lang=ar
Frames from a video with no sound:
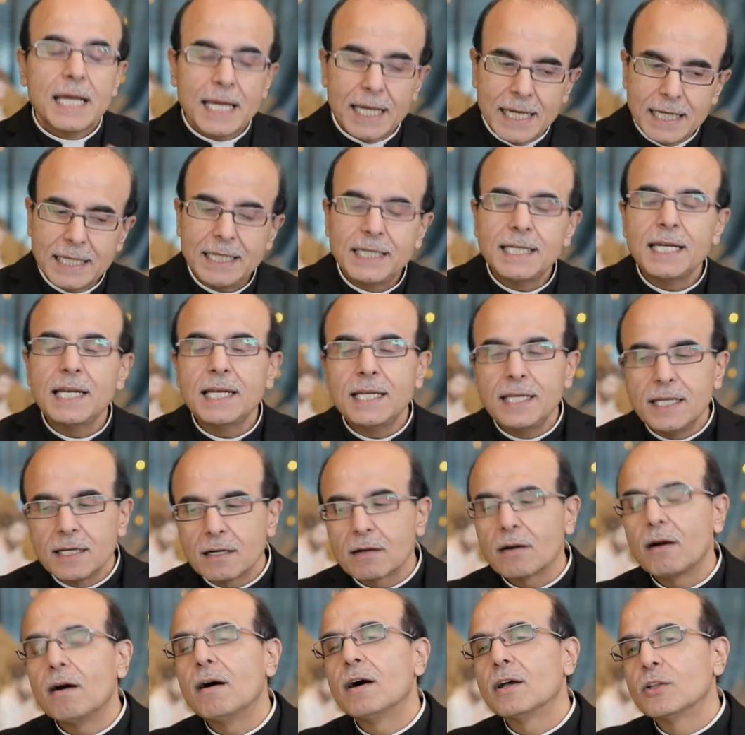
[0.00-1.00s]
هن اللي
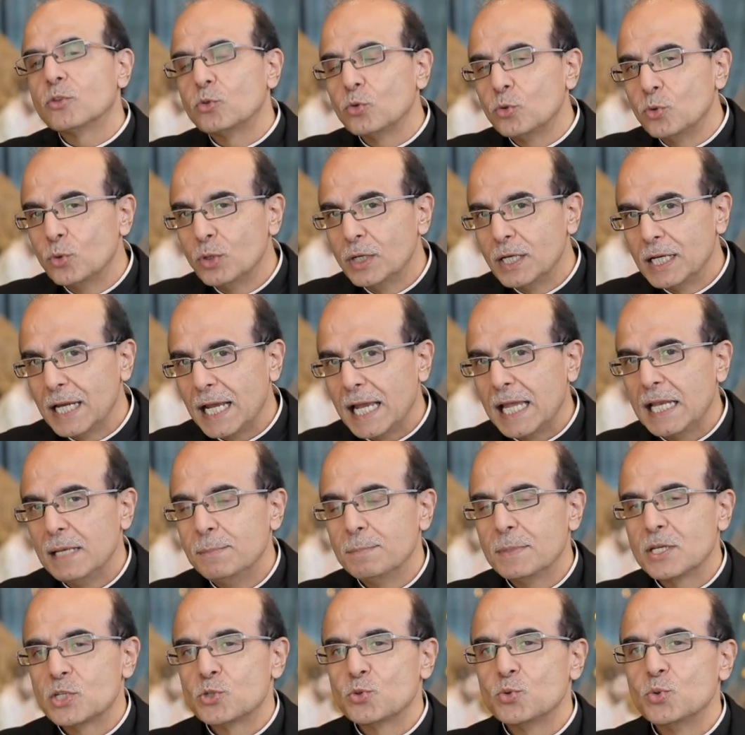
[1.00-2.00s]
قادوا
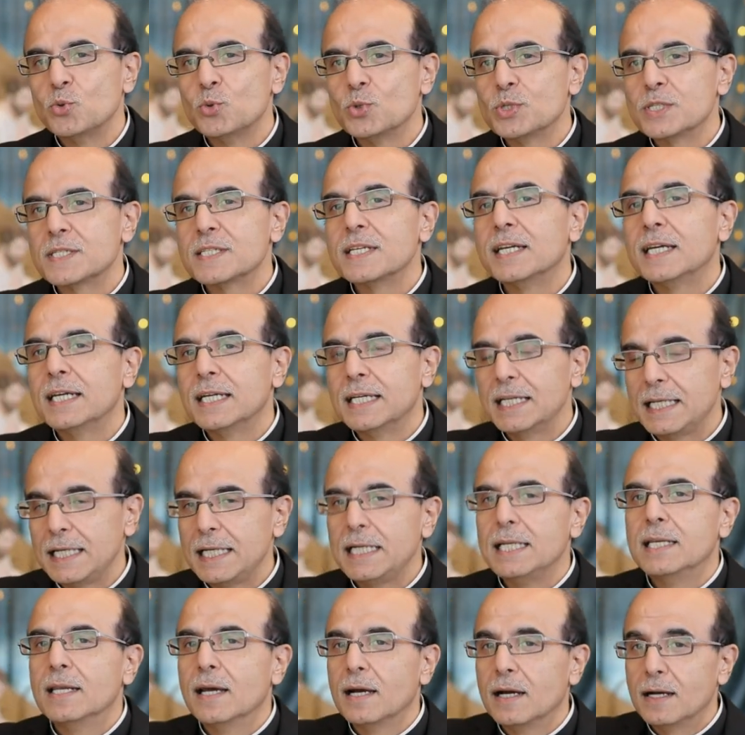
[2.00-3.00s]
المجوس
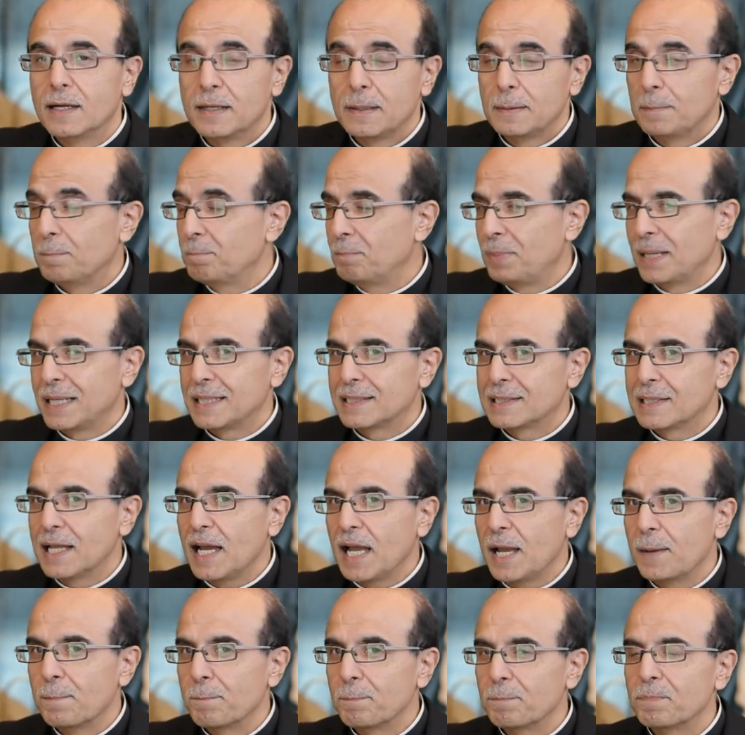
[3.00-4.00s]
الى بيت
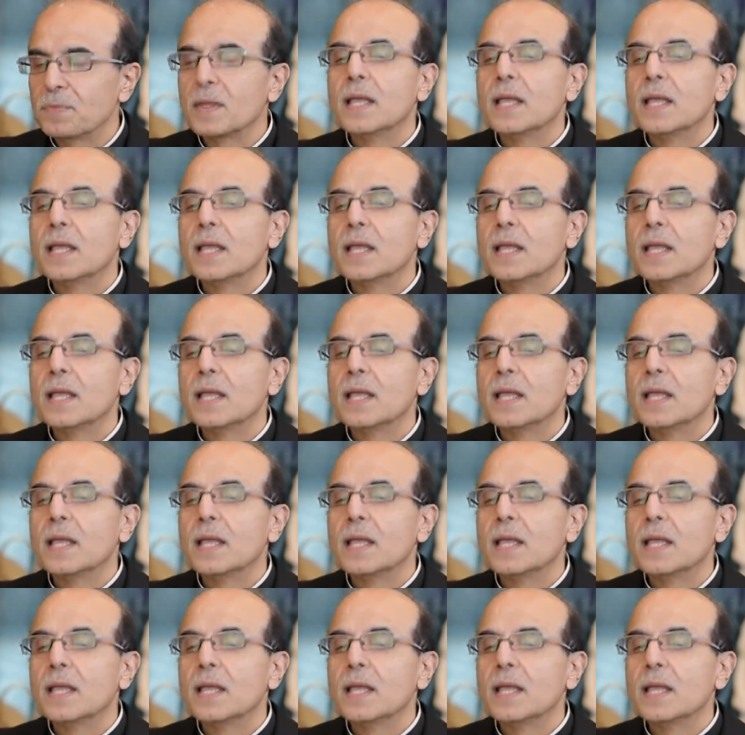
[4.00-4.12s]
لحم